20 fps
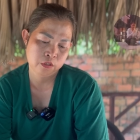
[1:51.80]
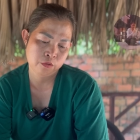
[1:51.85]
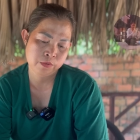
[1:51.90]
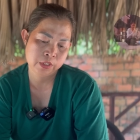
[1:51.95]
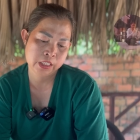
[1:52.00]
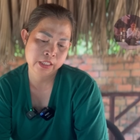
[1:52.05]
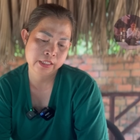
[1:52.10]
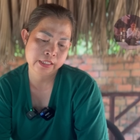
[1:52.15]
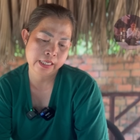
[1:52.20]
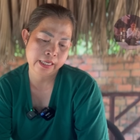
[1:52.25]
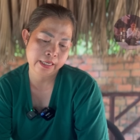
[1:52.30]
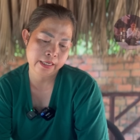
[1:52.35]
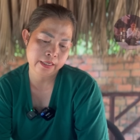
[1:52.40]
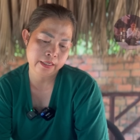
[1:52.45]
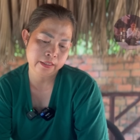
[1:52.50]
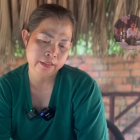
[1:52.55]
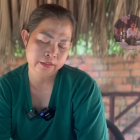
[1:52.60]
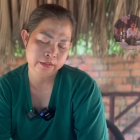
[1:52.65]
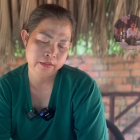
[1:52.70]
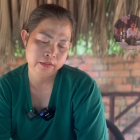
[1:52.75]
hút xì
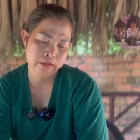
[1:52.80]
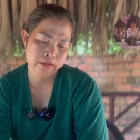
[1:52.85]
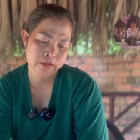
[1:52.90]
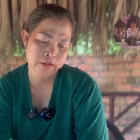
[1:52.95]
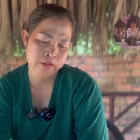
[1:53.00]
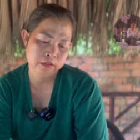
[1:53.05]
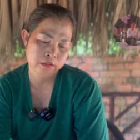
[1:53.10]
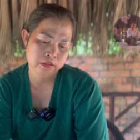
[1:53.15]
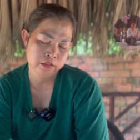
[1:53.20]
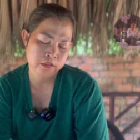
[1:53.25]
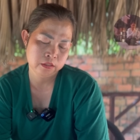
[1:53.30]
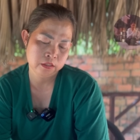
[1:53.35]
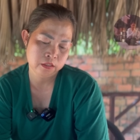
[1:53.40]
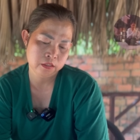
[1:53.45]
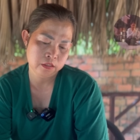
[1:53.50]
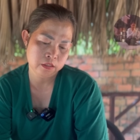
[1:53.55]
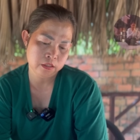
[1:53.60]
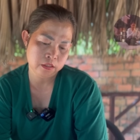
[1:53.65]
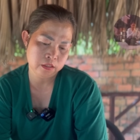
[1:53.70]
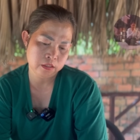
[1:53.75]
sa hút xì sa
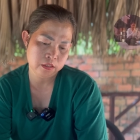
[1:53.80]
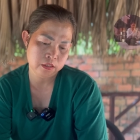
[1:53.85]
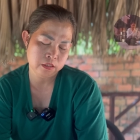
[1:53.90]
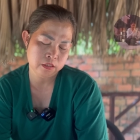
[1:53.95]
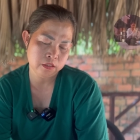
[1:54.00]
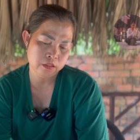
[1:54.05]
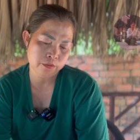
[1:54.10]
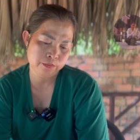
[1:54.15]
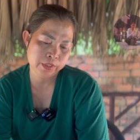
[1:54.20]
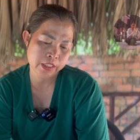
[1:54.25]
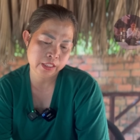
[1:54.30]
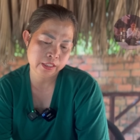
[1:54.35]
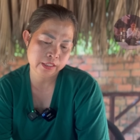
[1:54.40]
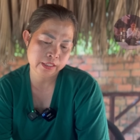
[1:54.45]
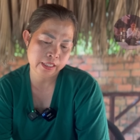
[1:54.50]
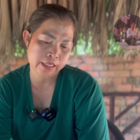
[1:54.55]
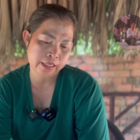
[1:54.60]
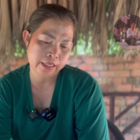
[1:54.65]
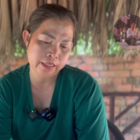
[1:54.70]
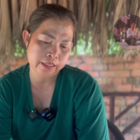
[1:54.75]
ờ à, hút xì
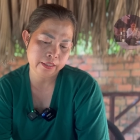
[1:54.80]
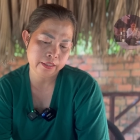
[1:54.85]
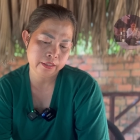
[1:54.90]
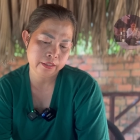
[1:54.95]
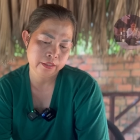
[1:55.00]
xa